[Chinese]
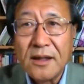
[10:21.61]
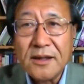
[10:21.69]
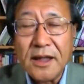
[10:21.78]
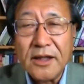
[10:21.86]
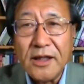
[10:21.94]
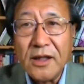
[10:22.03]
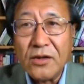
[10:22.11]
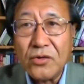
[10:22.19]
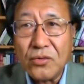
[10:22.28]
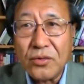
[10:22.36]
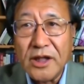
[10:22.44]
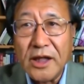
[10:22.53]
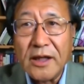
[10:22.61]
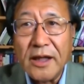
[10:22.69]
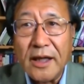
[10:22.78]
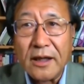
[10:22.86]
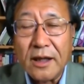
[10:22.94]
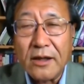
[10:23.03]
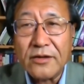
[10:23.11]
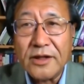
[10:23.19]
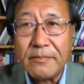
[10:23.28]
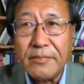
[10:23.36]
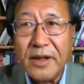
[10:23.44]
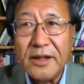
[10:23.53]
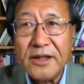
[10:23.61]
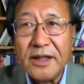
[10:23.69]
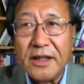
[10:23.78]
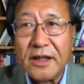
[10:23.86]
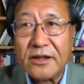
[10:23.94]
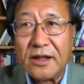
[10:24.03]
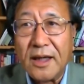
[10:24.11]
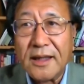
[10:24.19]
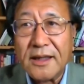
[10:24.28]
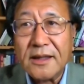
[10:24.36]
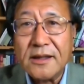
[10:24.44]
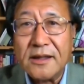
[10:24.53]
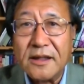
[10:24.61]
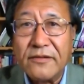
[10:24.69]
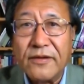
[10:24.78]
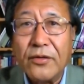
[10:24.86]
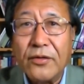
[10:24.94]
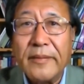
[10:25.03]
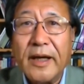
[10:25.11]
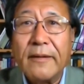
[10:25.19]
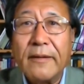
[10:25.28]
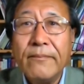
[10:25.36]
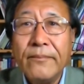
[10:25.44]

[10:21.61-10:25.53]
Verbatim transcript: 在印度境内靠近边界的一个叫拉达克的地方会面，